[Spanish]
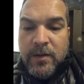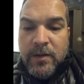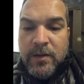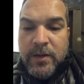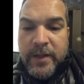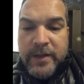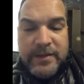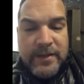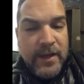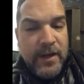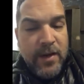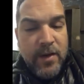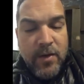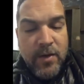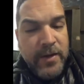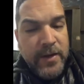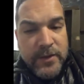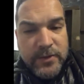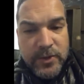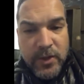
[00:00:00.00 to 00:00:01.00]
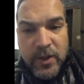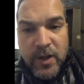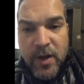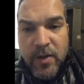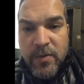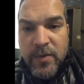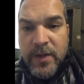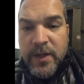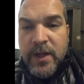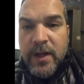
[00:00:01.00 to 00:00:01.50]
Esa es la,
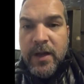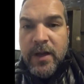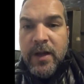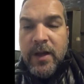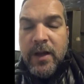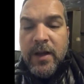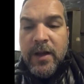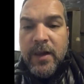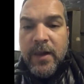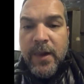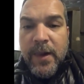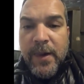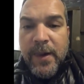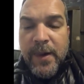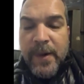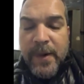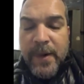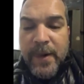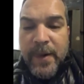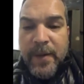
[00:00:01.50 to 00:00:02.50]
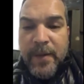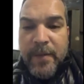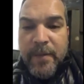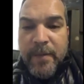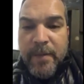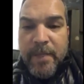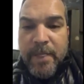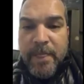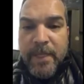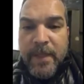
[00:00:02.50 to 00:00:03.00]
única,
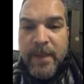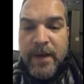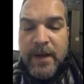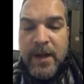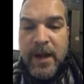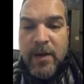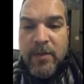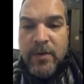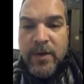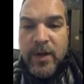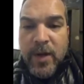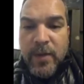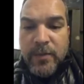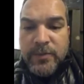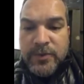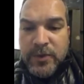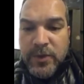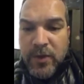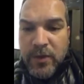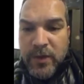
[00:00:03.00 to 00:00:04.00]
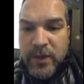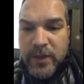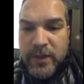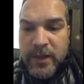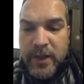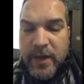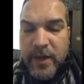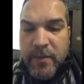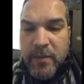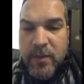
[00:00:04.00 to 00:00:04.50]
la única opción que
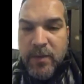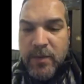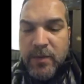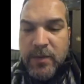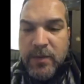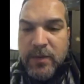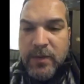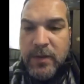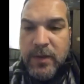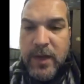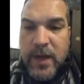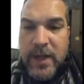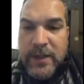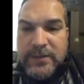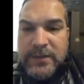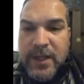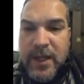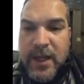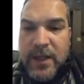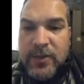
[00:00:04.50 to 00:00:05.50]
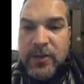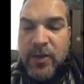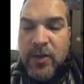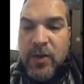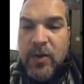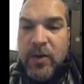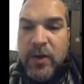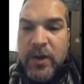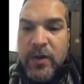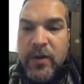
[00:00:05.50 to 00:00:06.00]
tenemos. Gracias a todos
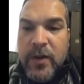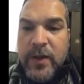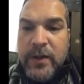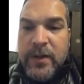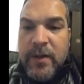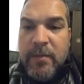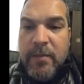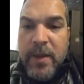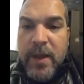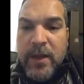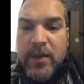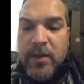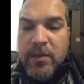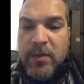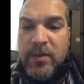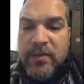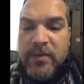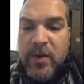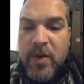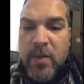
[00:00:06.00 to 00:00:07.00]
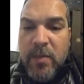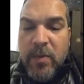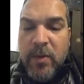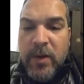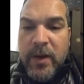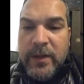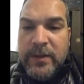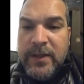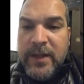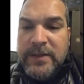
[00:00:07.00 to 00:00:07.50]
los que nos están viendo. Por favor,
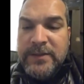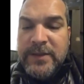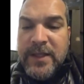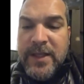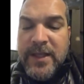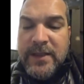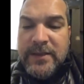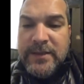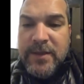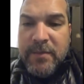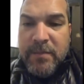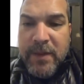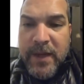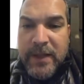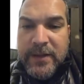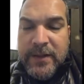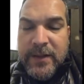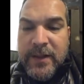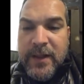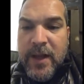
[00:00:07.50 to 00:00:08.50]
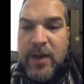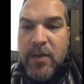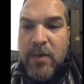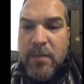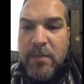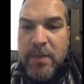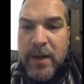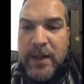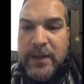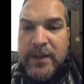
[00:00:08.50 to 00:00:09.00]
pongan esta enseñanza en práctica.
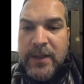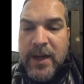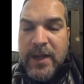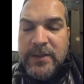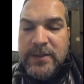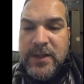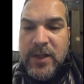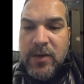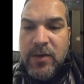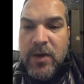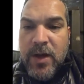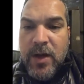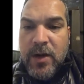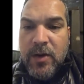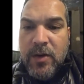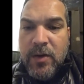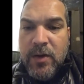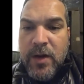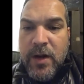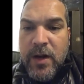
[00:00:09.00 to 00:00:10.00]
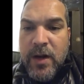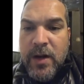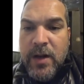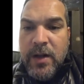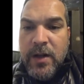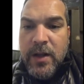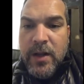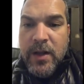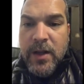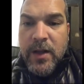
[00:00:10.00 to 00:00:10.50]
Compártela, Charón a Ronald,
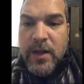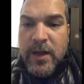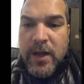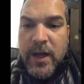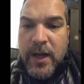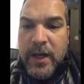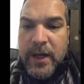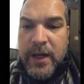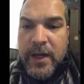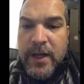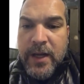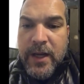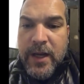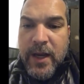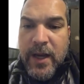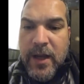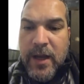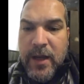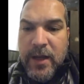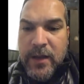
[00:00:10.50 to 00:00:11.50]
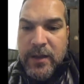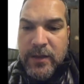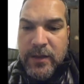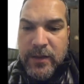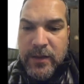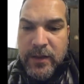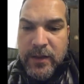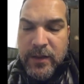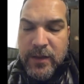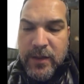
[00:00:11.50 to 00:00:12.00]
a Rizka,
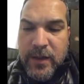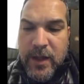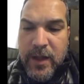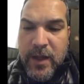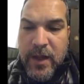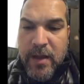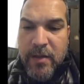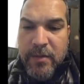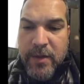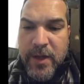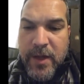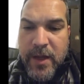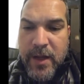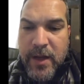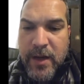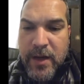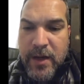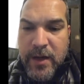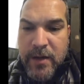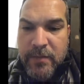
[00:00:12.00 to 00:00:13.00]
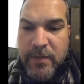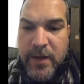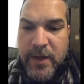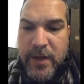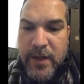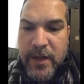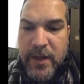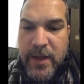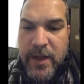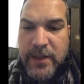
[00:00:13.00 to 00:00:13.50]
a Gabriel, a
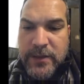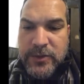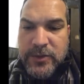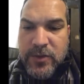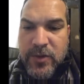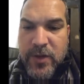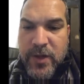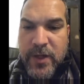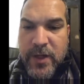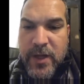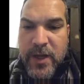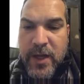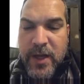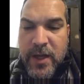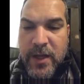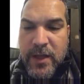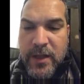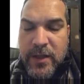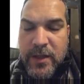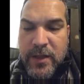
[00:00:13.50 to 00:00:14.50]
María, a Sonia,